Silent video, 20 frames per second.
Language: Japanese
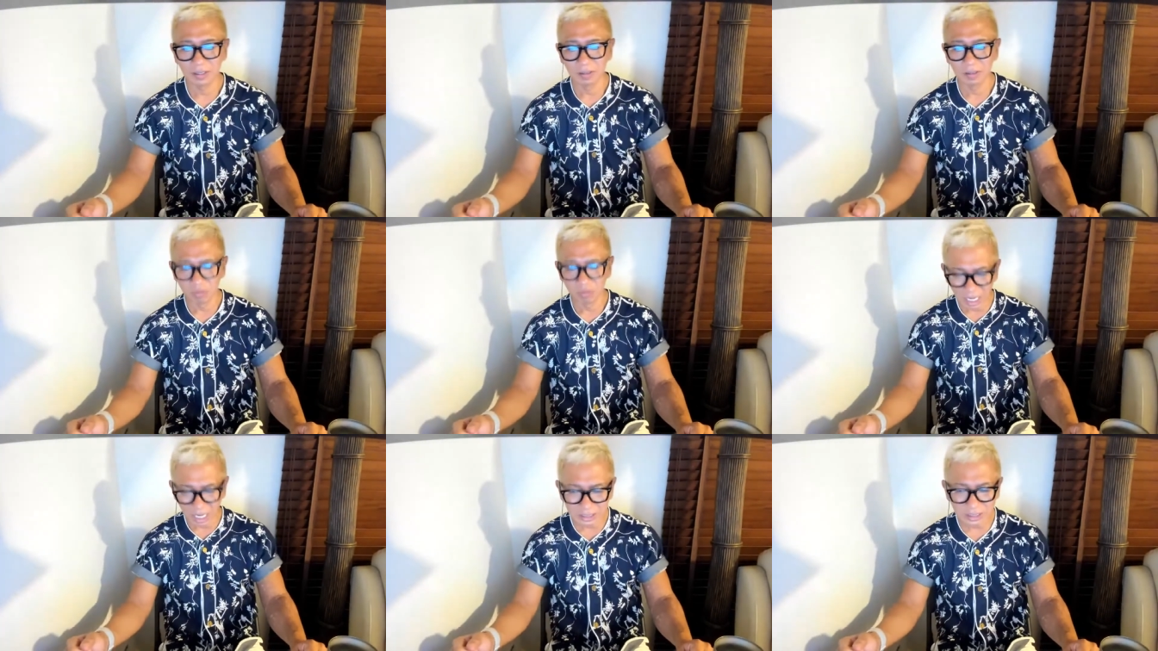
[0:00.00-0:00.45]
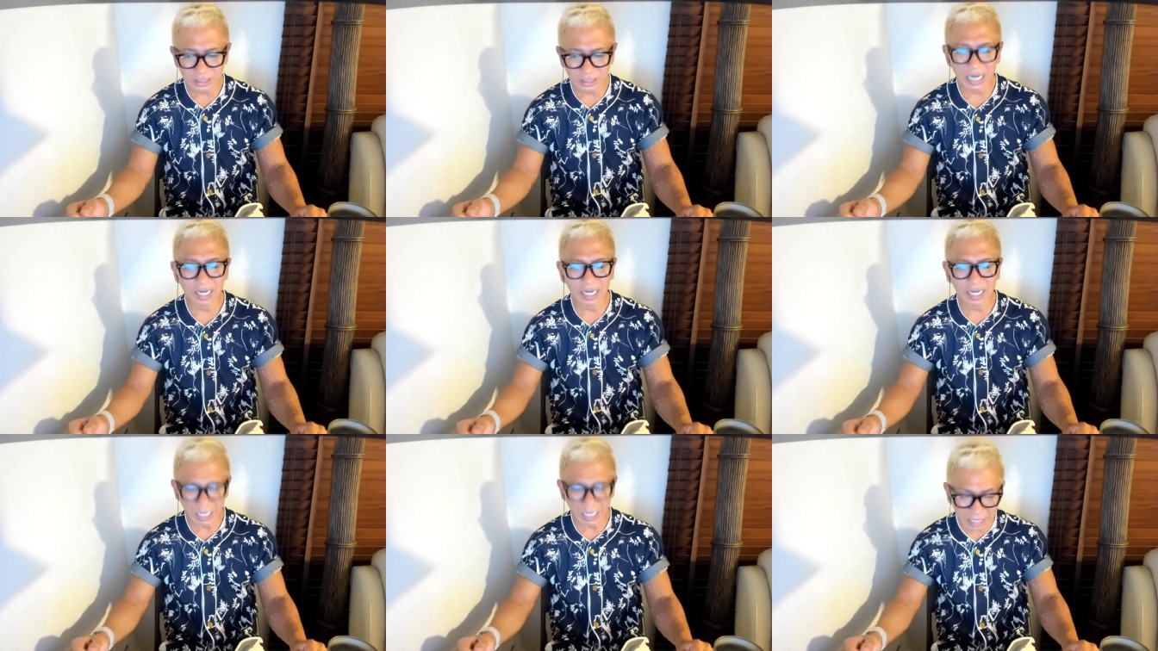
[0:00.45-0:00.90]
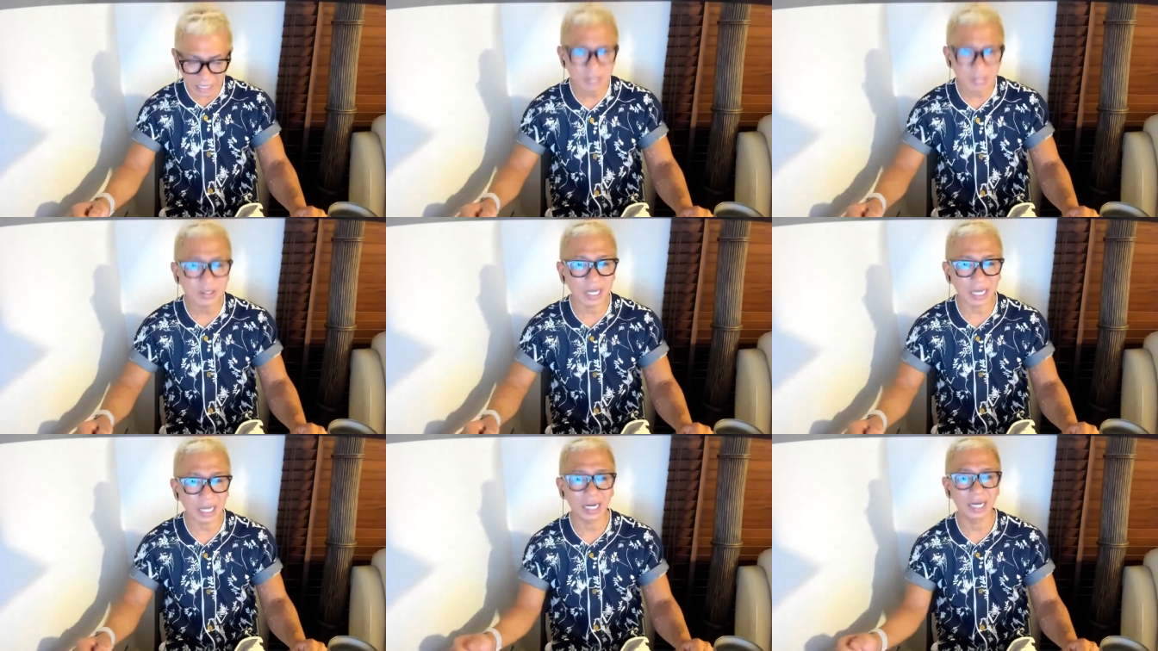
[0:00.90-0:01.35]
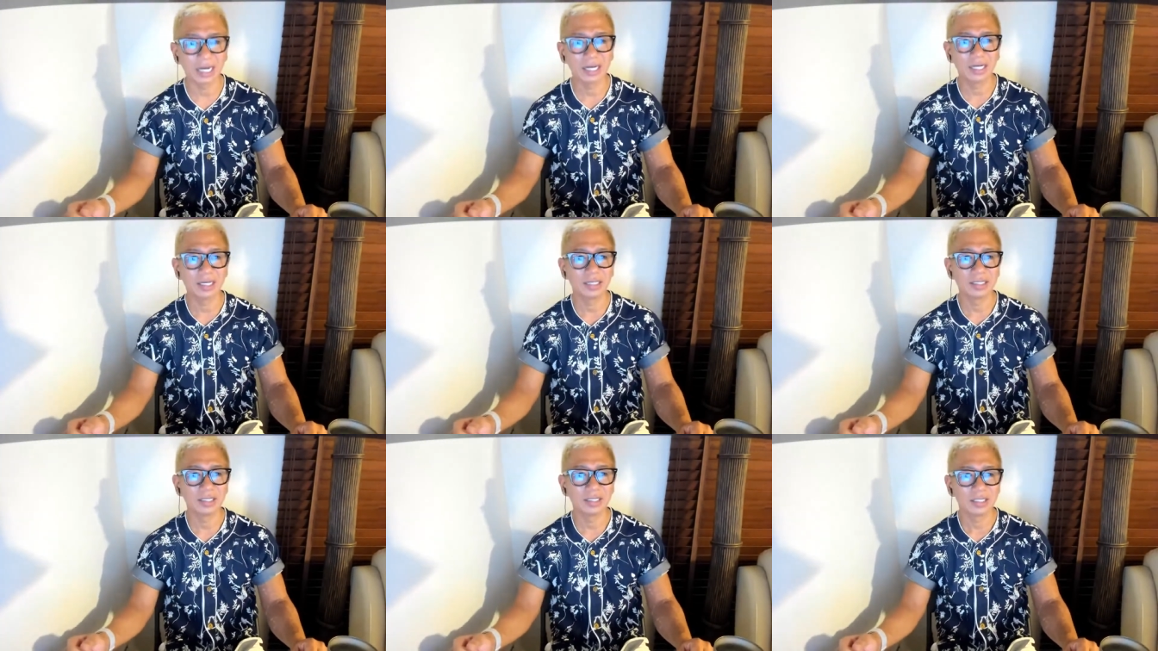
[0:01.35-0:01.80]
ワンチャン勝てるから。考
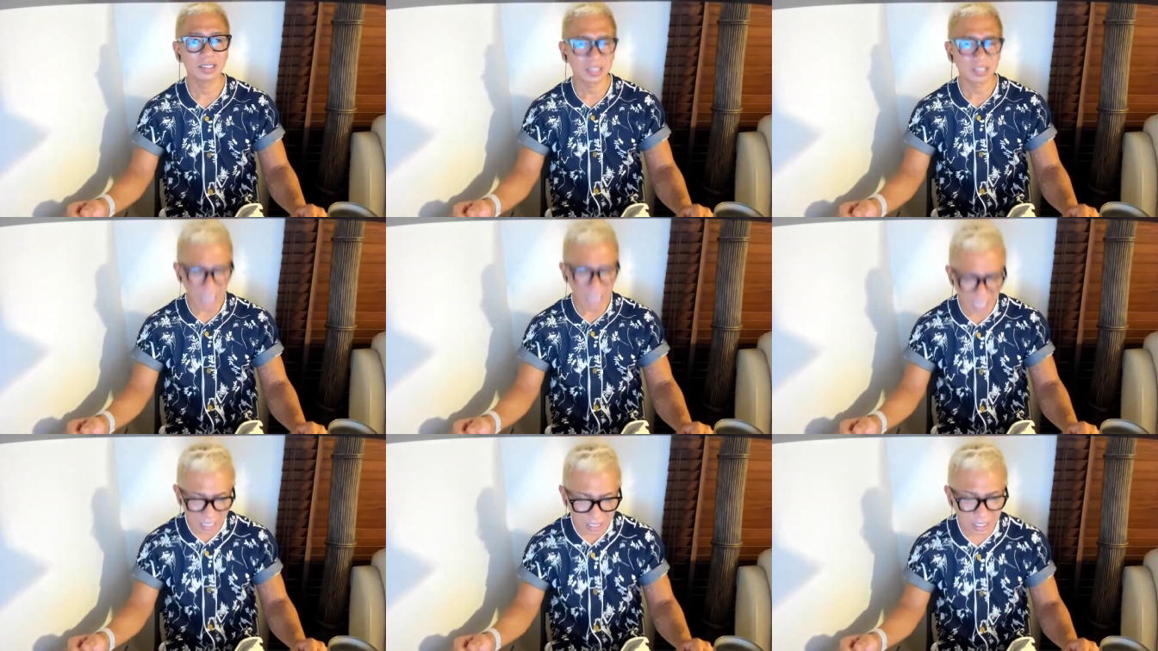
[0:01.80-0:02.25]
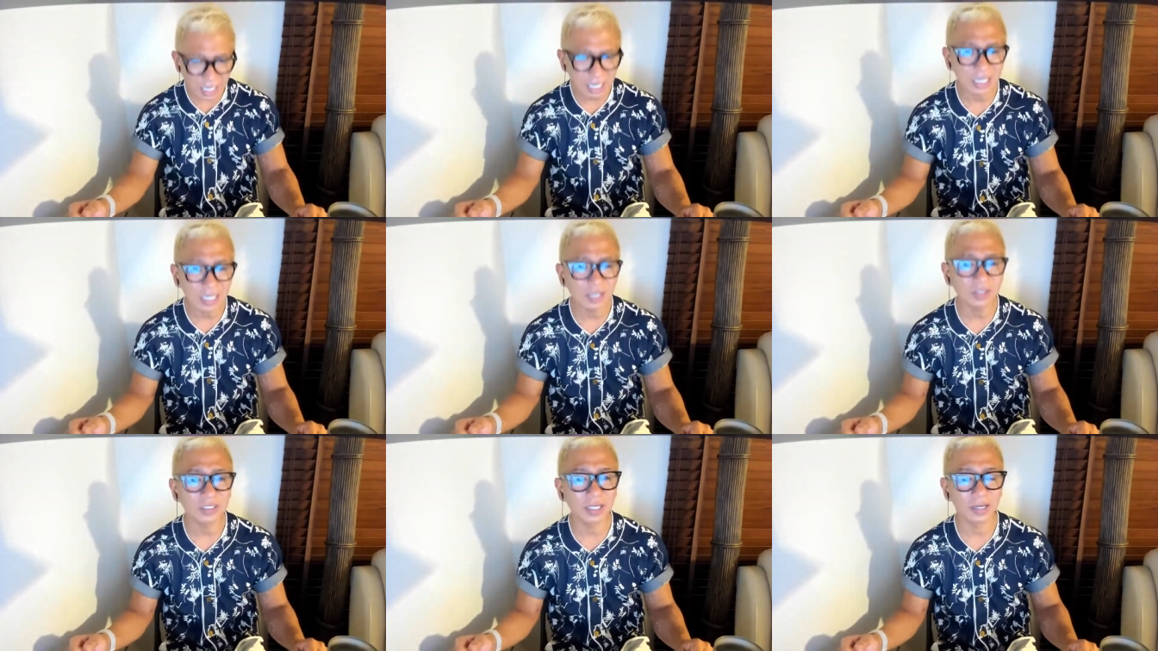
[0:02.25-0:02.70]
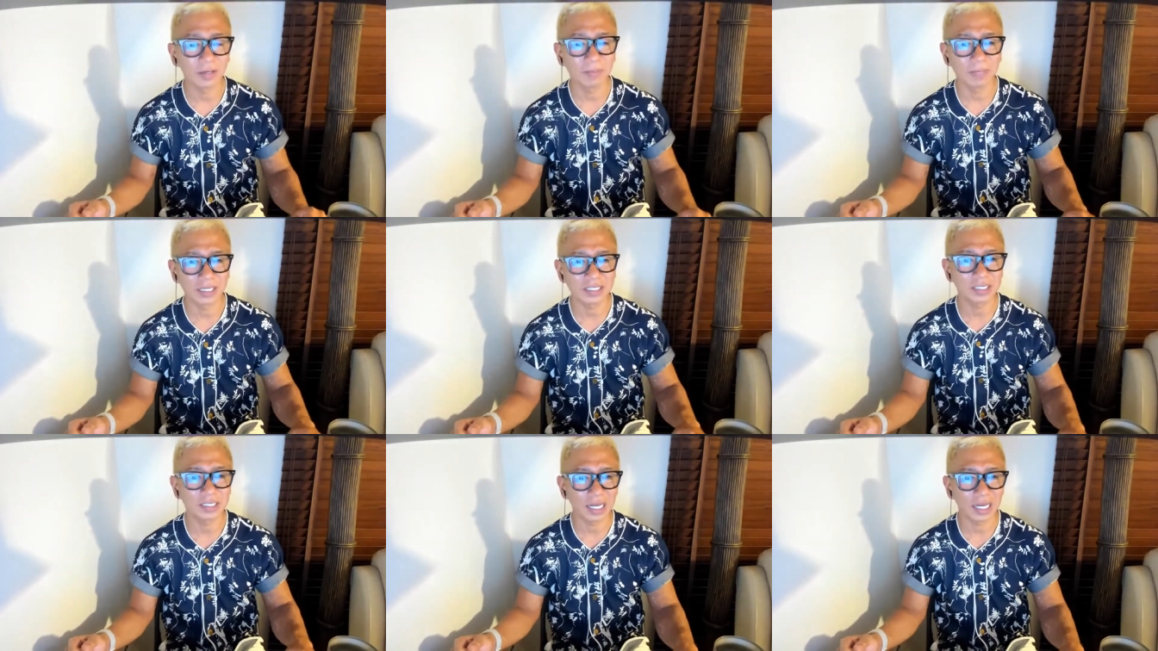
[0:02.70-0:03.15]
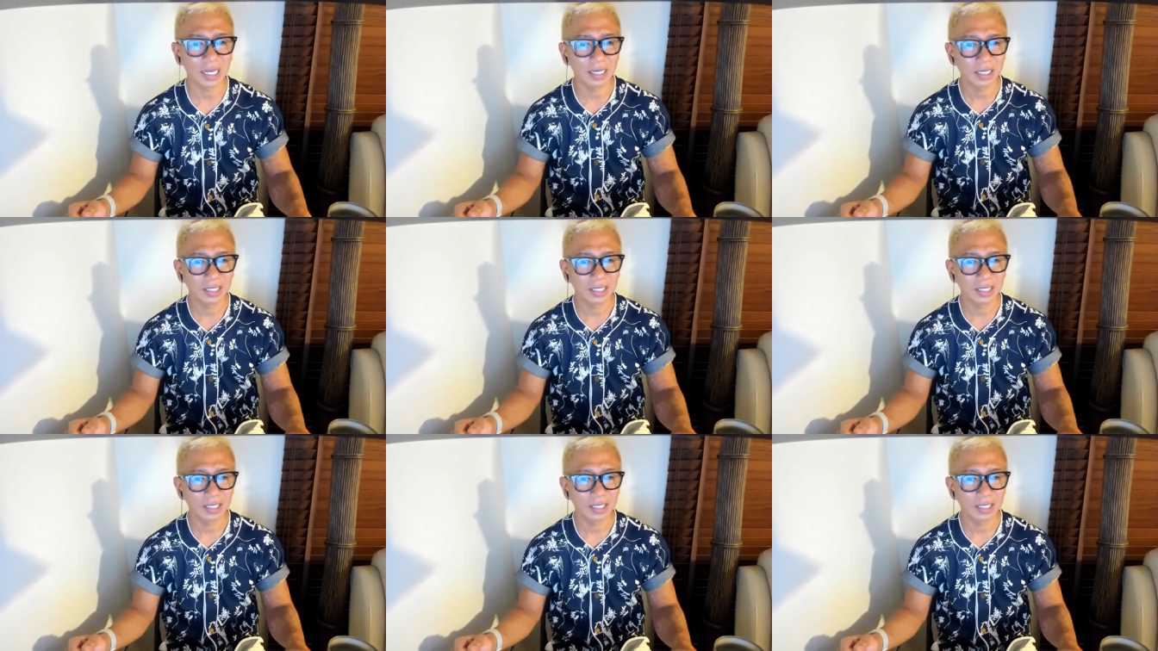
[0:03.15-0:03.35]
え直せよ、マジで。考